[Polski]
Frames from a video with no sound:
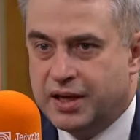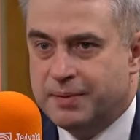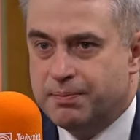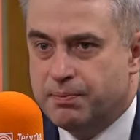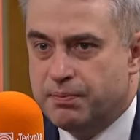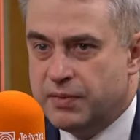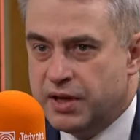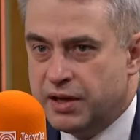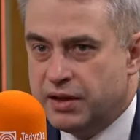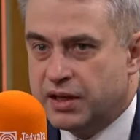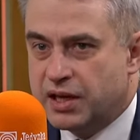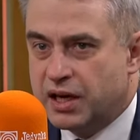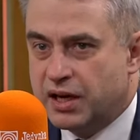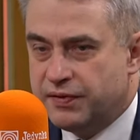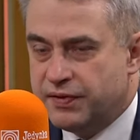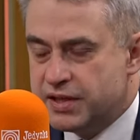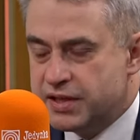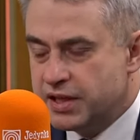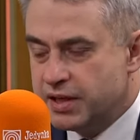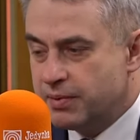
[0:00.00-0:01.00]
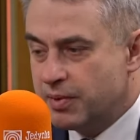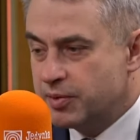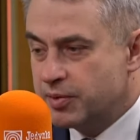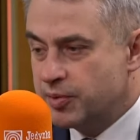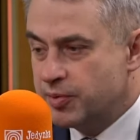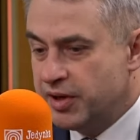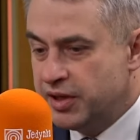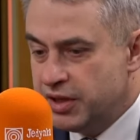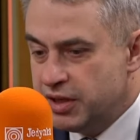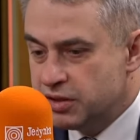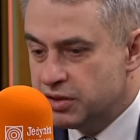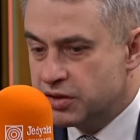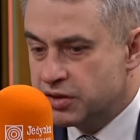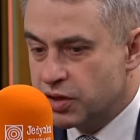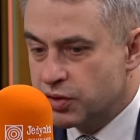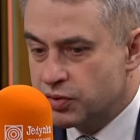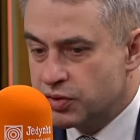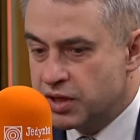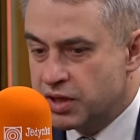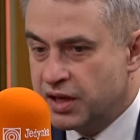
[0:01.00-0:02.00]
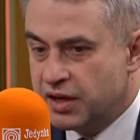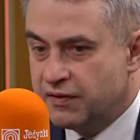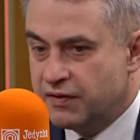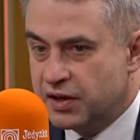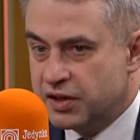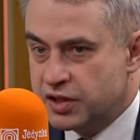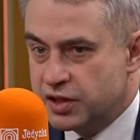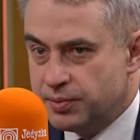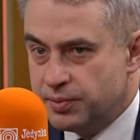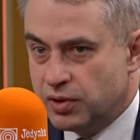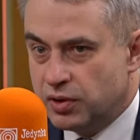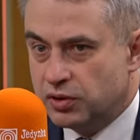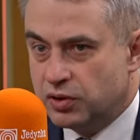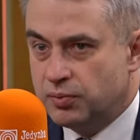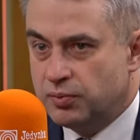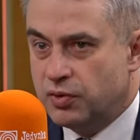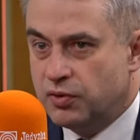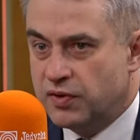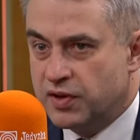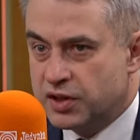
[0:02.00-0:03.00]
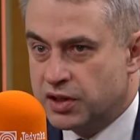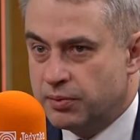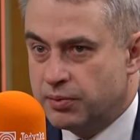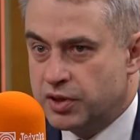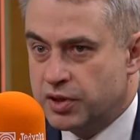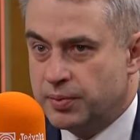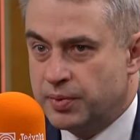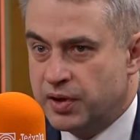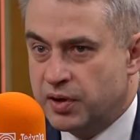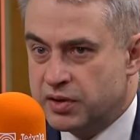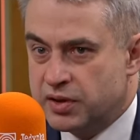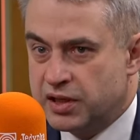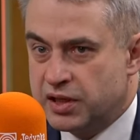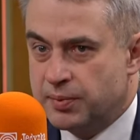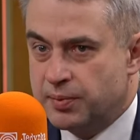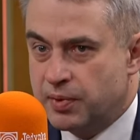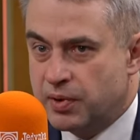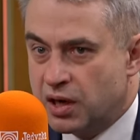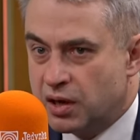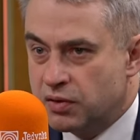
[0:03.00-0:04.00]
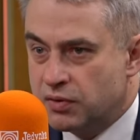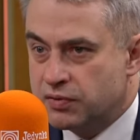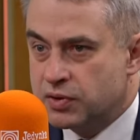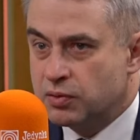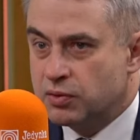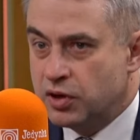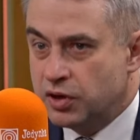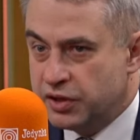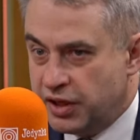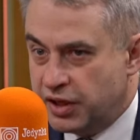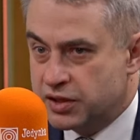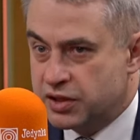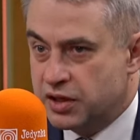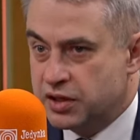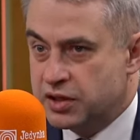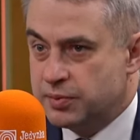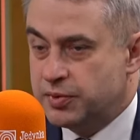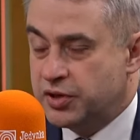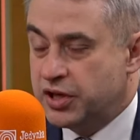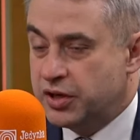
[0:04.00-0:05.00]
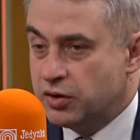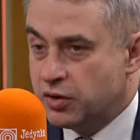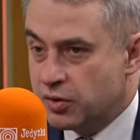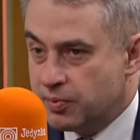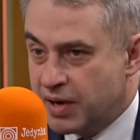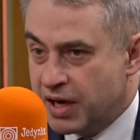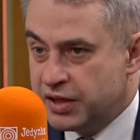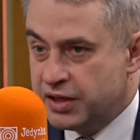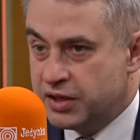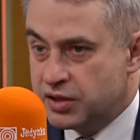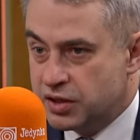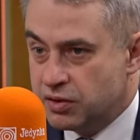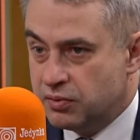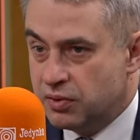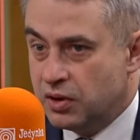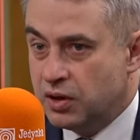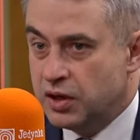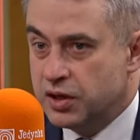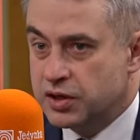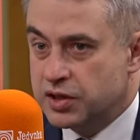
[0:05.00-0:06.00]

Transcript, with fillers: My na Lewicy nie mamy sobie nic do zarzucenia, walczymy o to, bo uważamy, że pieniądze dla Polaków są konieczne, żeby się normalnie żyło,